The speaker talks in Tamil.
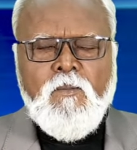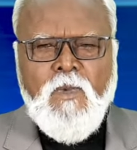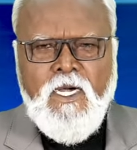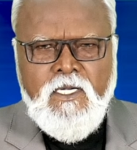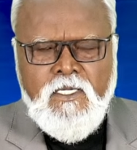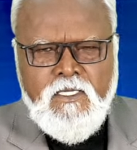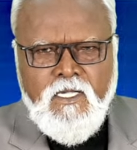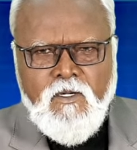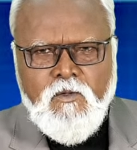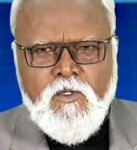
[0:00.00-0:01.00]

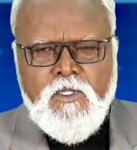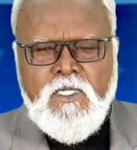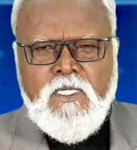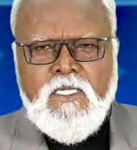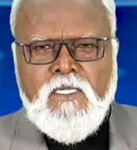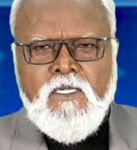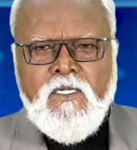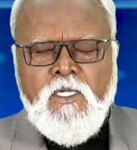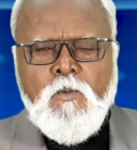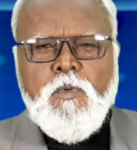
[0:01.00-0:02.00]
மகனிடத்தில் கொடுத்து
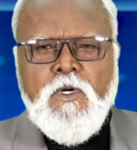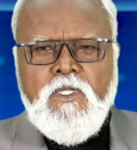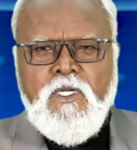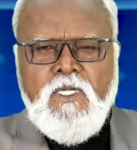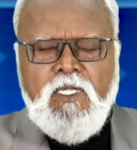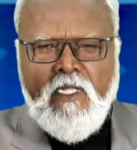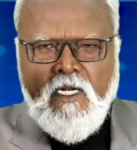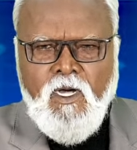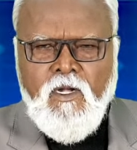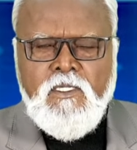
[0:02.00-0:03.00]
இப்பொழுது இந்த
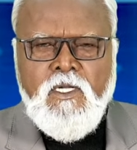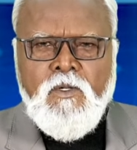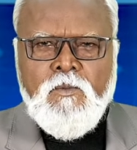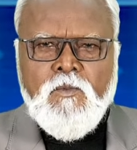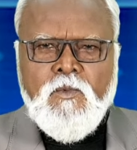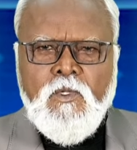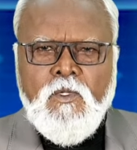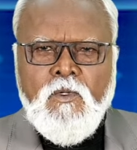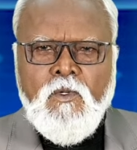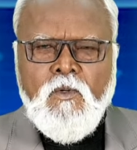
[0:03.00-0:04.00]
நான்கையும்
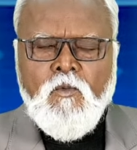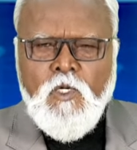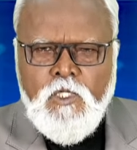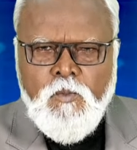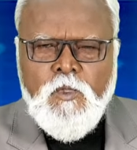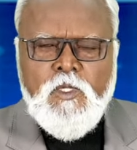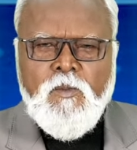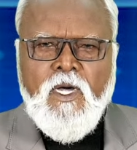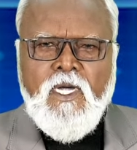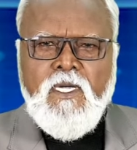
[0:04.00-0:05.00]

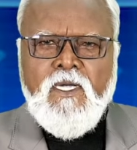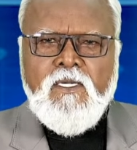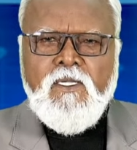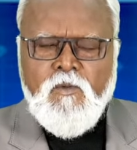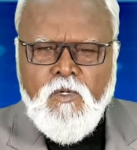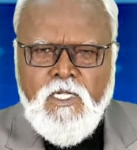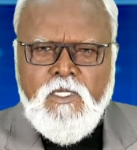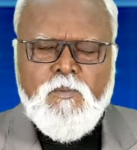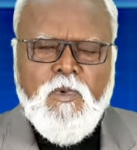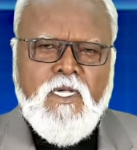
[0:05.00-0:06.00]
ஒட்டுமொத்தமாக நீ
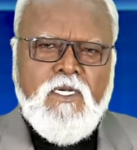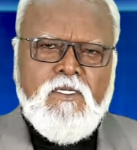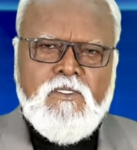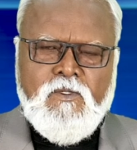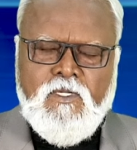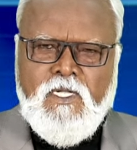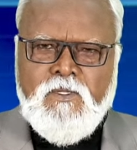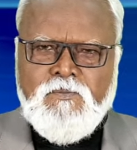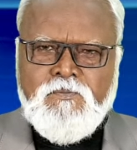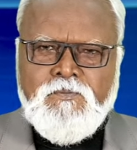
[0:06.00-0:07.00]
உடைத்து பார் என்று சொன்னார்
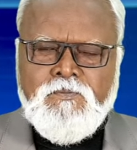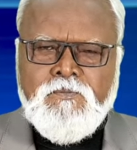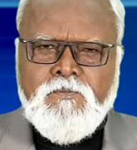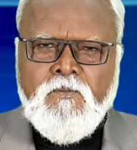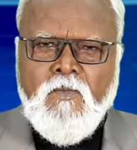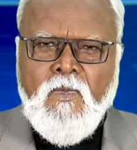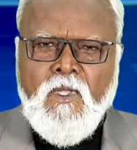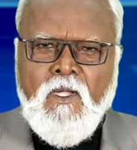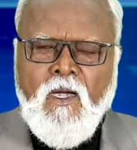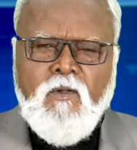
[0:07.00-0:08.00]

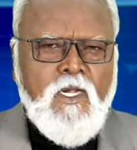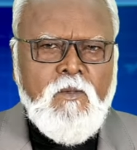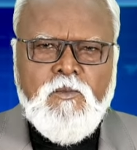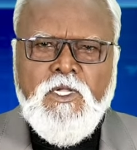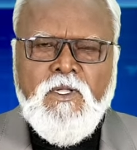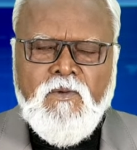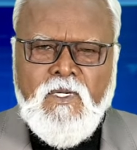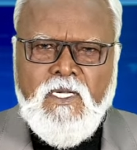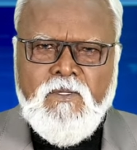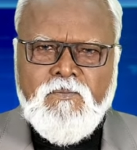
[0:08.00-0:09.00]
அவனால் முடியவில்லை